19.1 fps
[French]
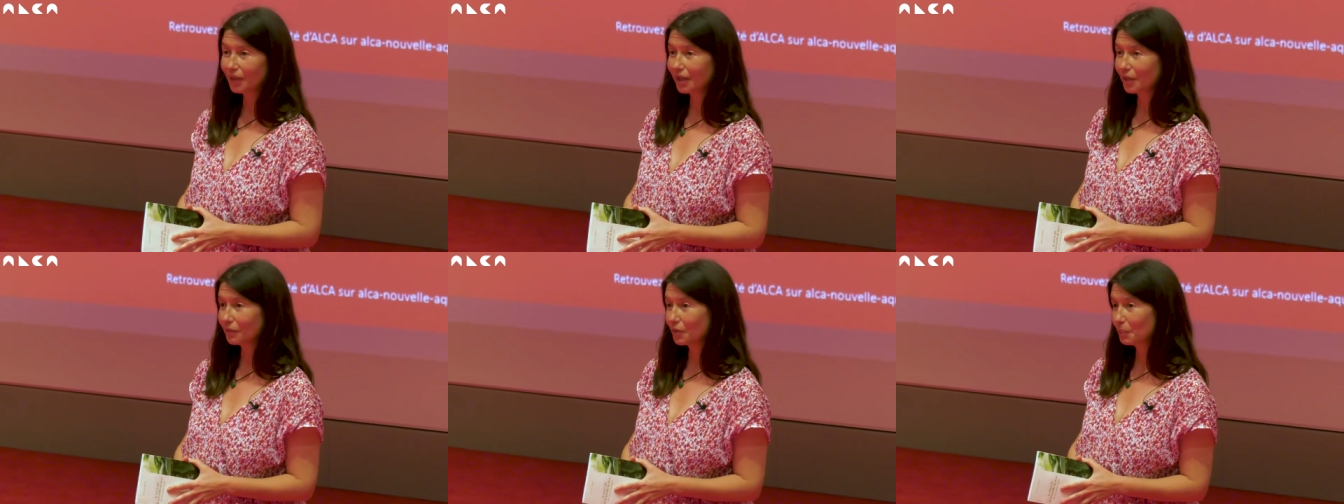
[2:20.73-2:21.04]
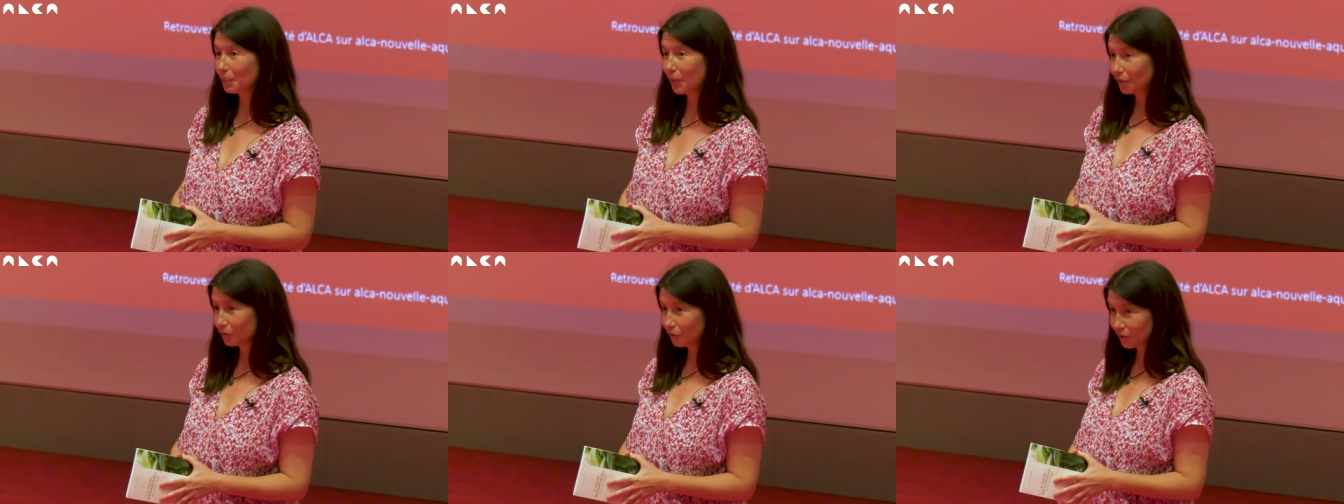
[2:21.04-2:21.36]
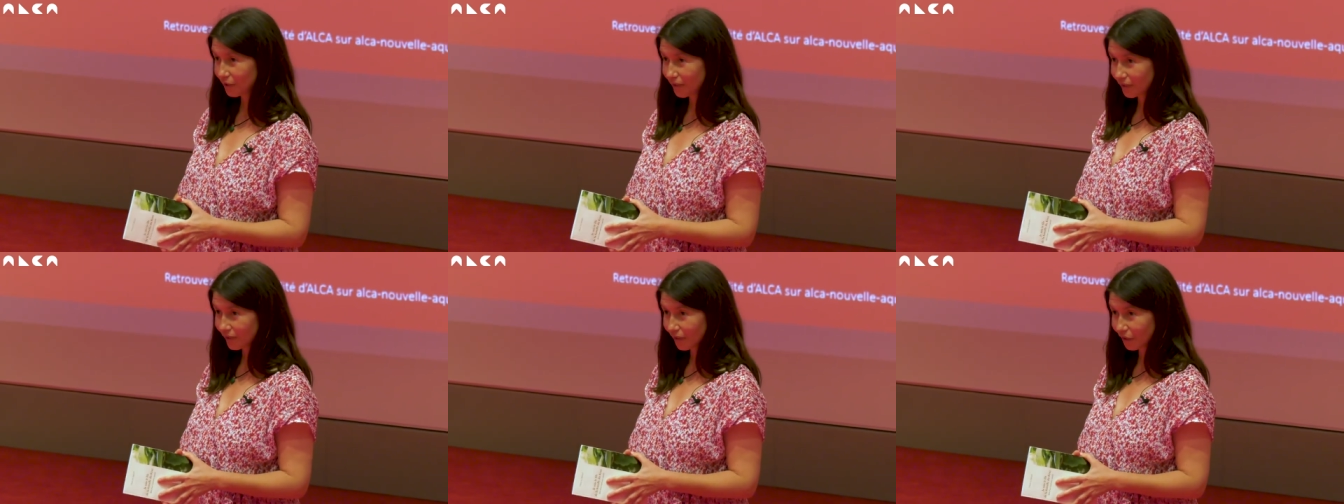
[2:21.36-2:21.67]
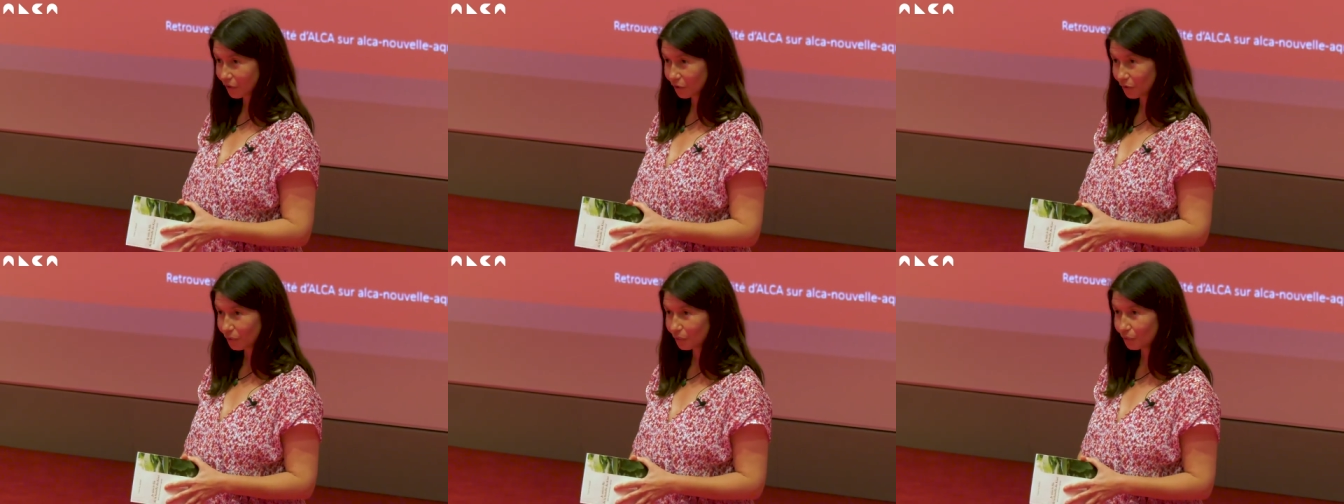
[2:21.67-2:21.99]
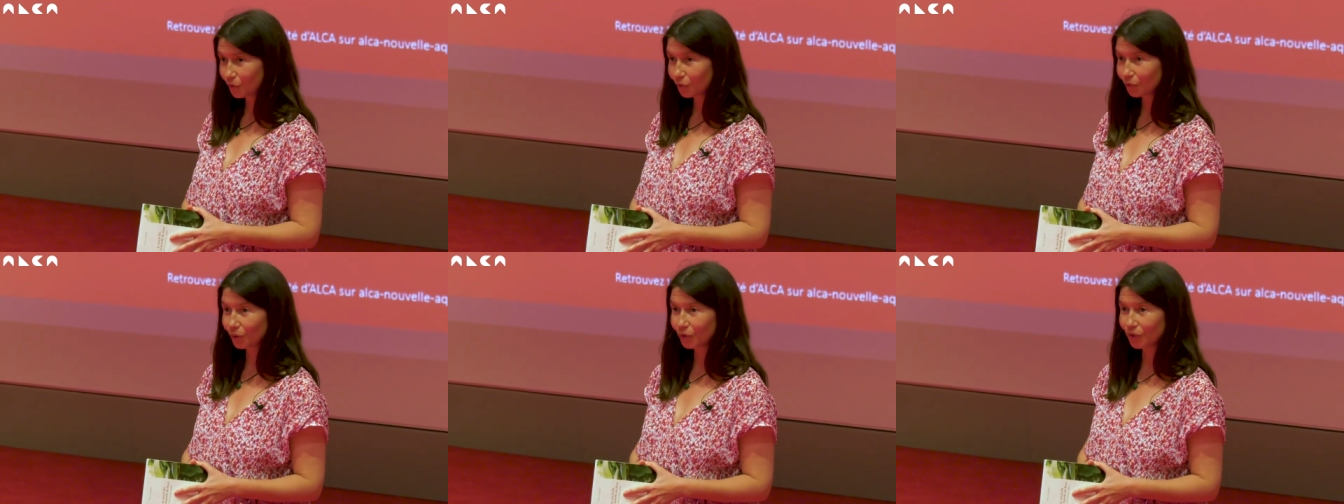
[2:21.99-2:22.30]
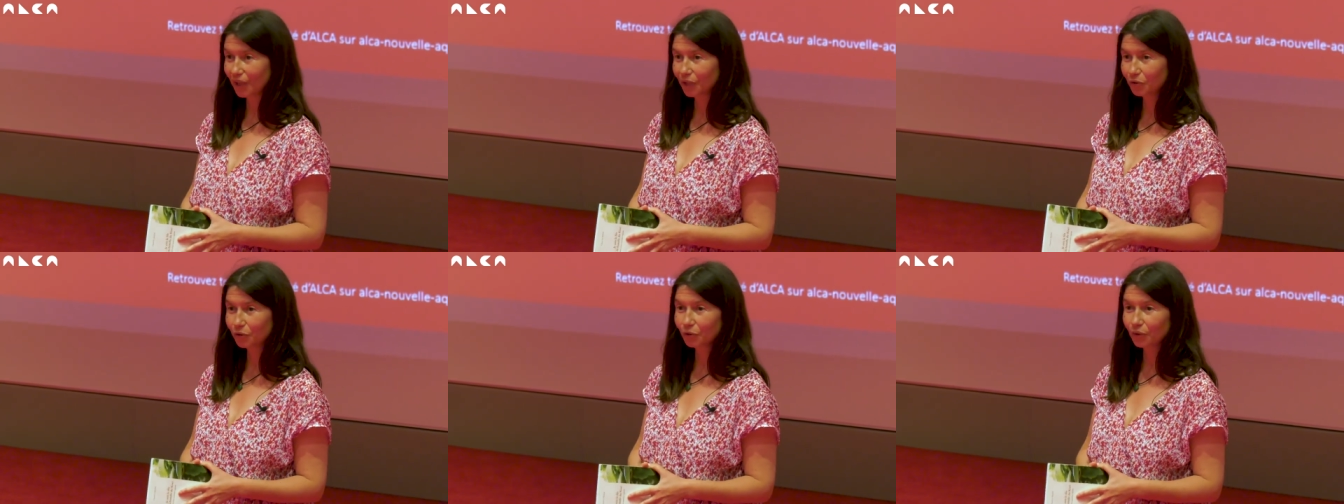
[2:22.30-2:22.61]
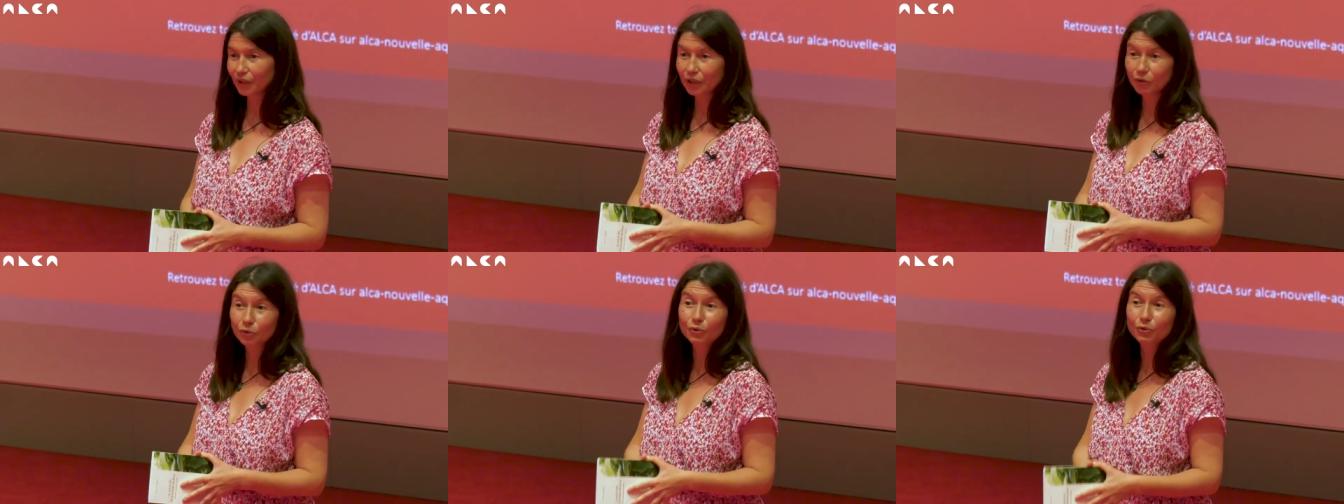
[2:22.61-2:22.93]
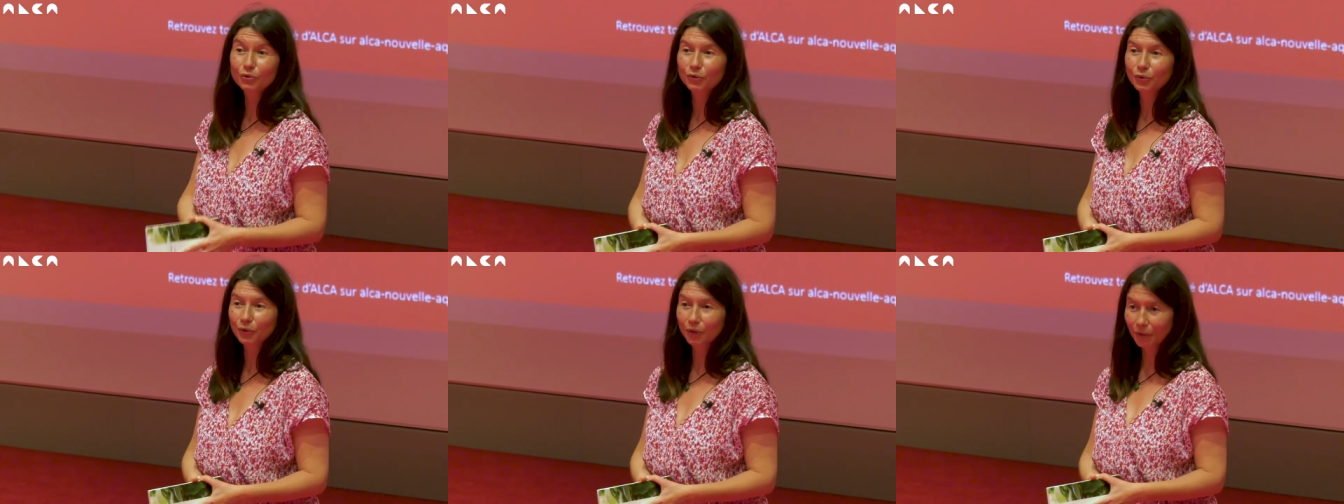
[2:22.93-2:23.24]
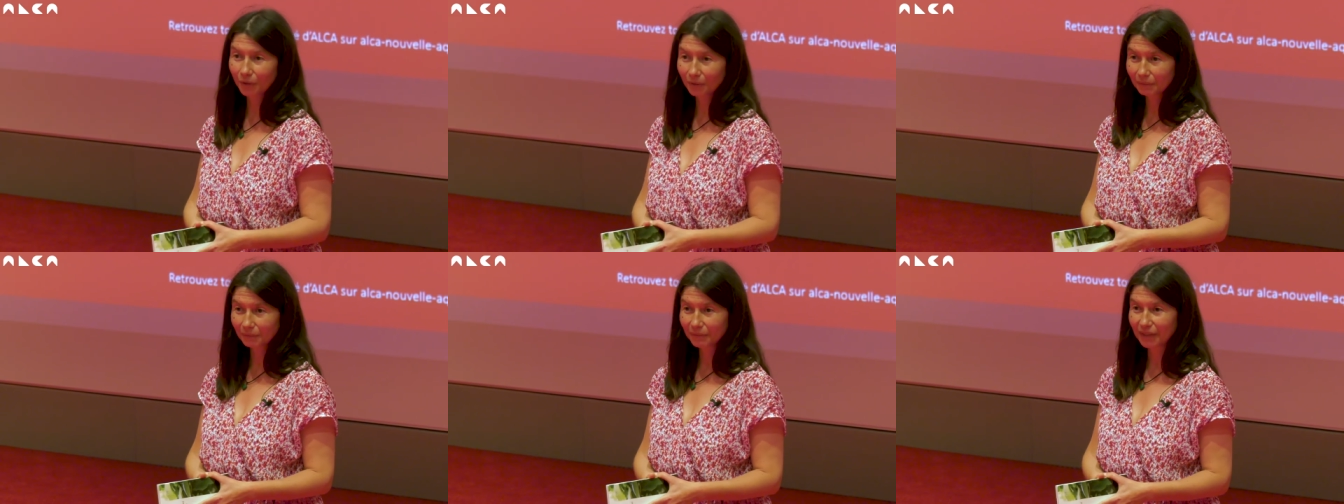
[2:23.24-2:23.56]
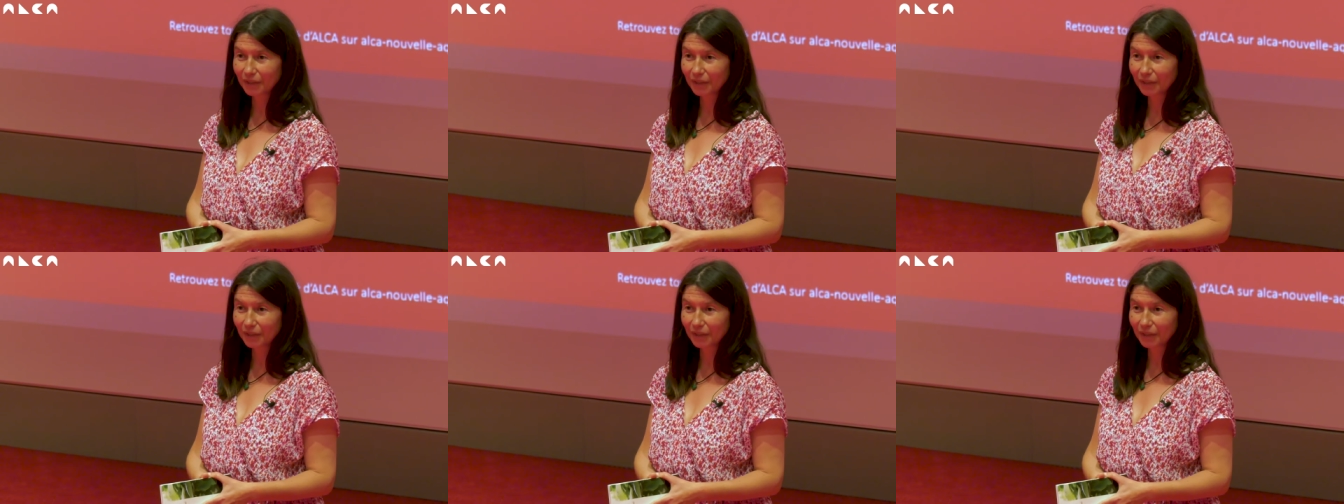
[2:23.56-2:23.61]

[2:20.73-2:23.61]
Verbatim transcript: il n'y avait pas de distinction entre nature et culture,